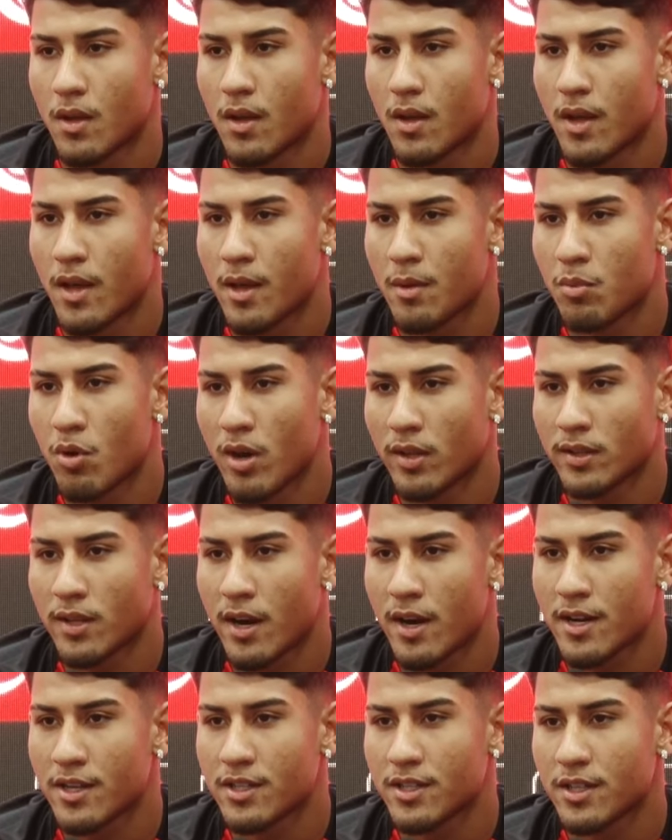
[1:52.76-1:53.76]
É, boa
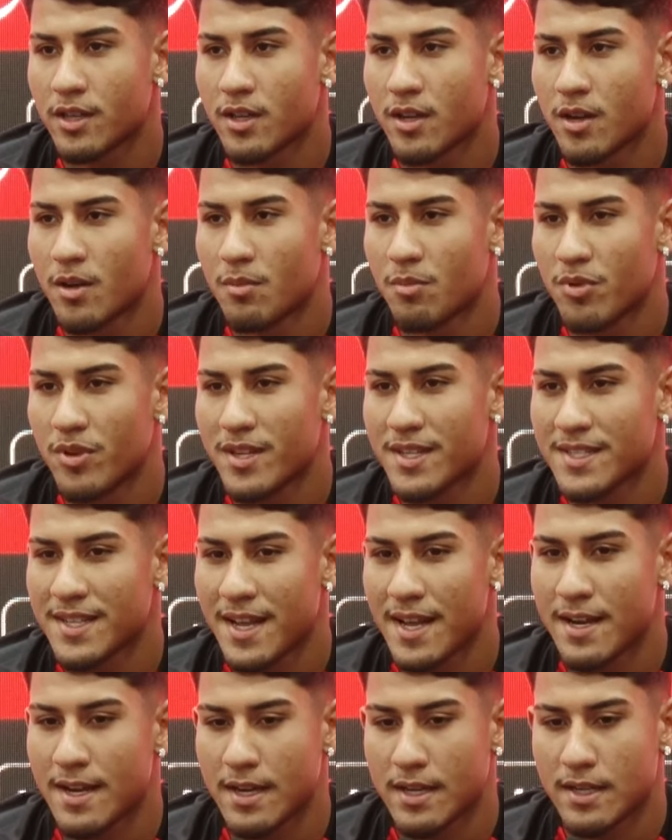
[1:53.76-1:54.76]
tarde. Pois
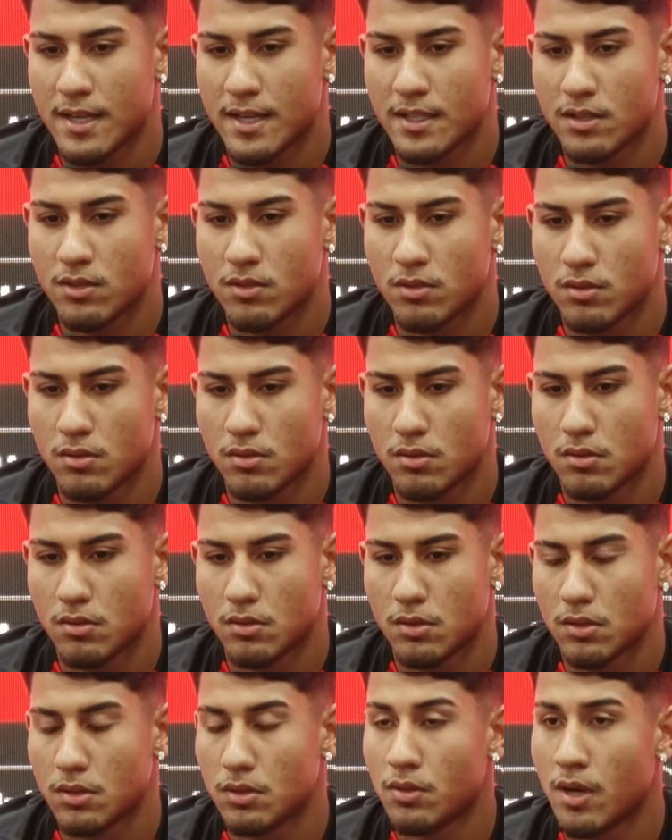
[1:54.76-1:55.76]
é, né, desde
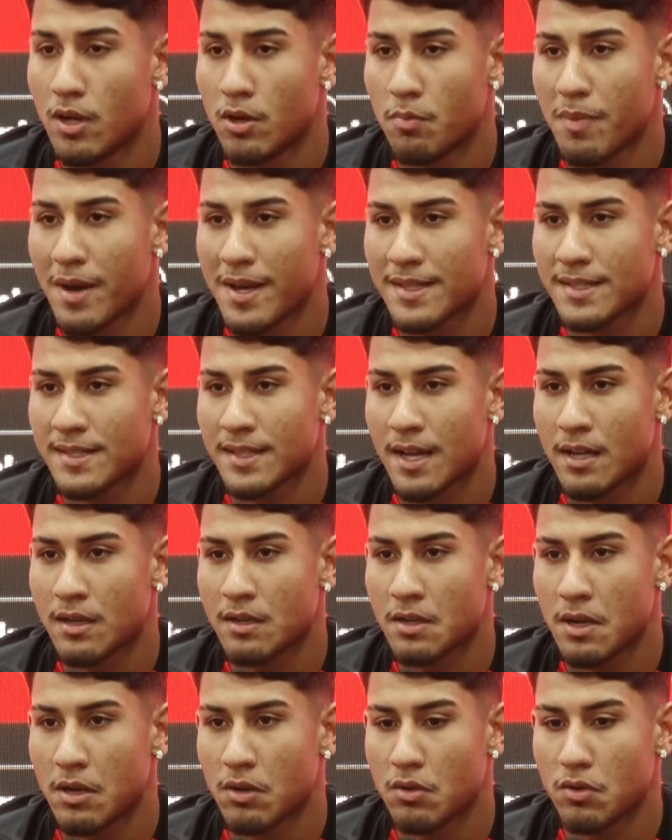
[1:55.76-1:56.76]
o do ano
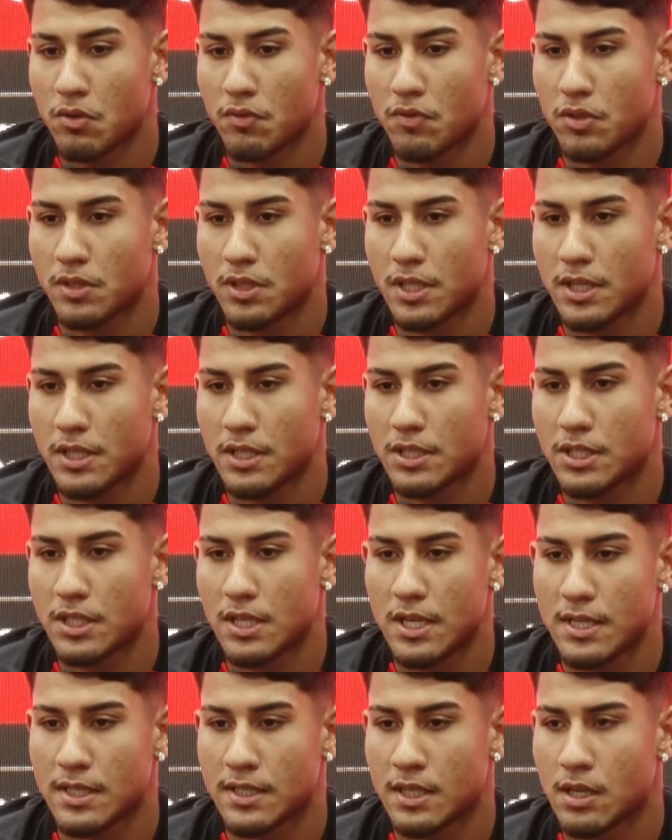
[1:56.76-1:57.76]
passado, né, quando eu voltei de
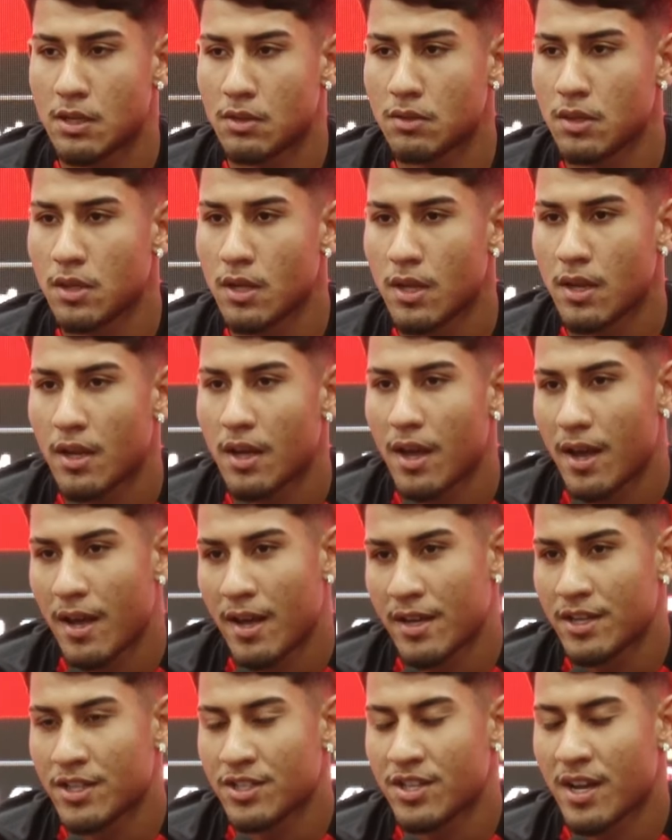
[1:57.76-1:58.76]
lesão,
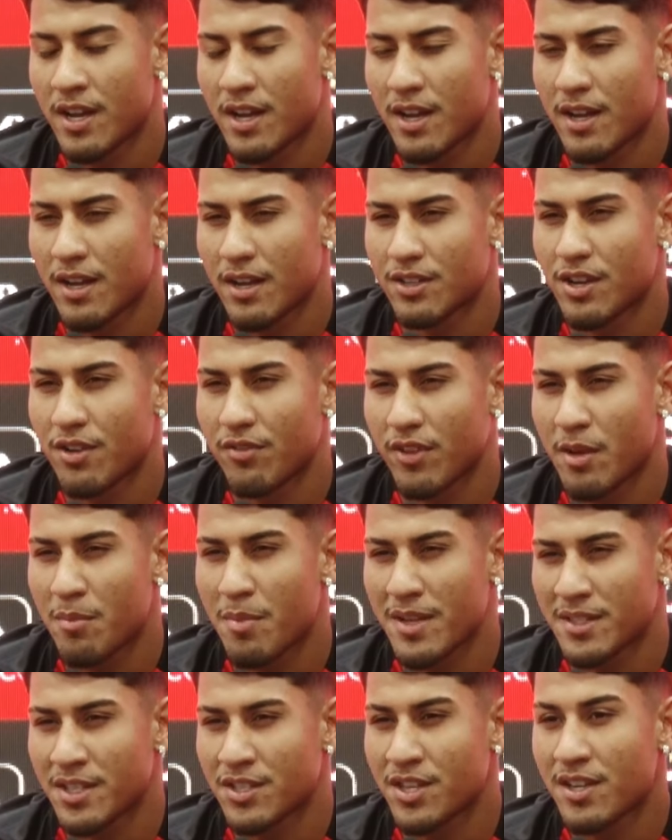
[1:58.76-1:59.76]
aí já, já fiquei
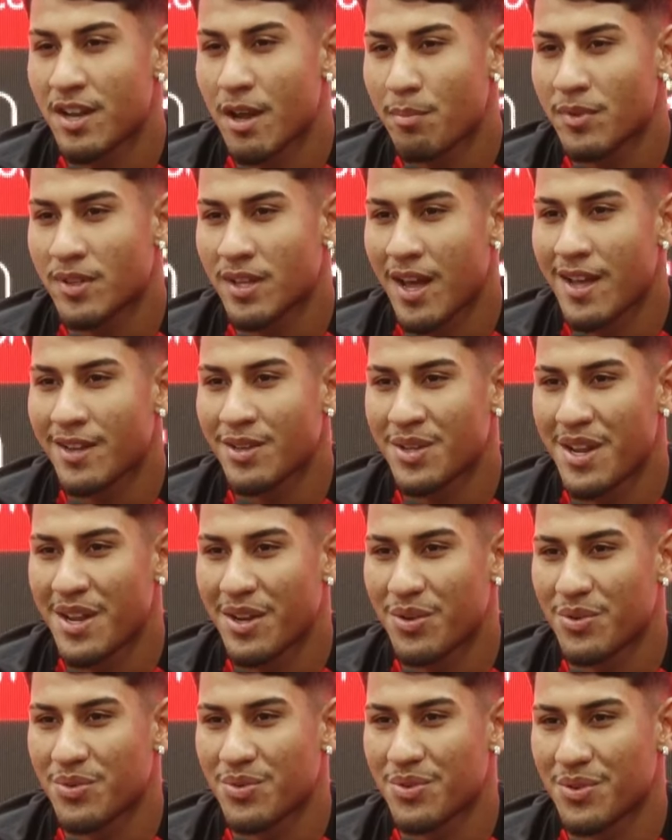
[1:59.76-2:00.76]
bastante adaptado
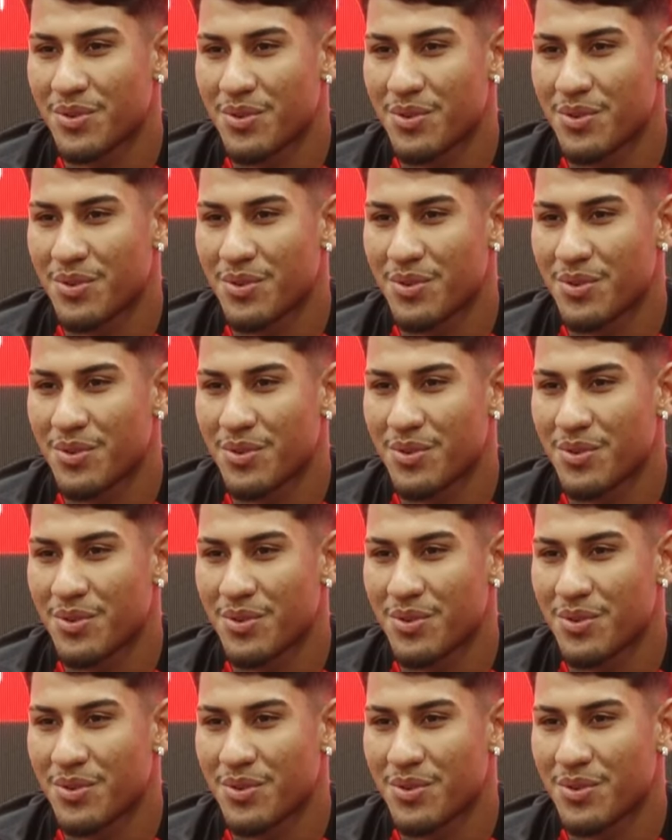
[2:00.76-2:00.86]
né, com,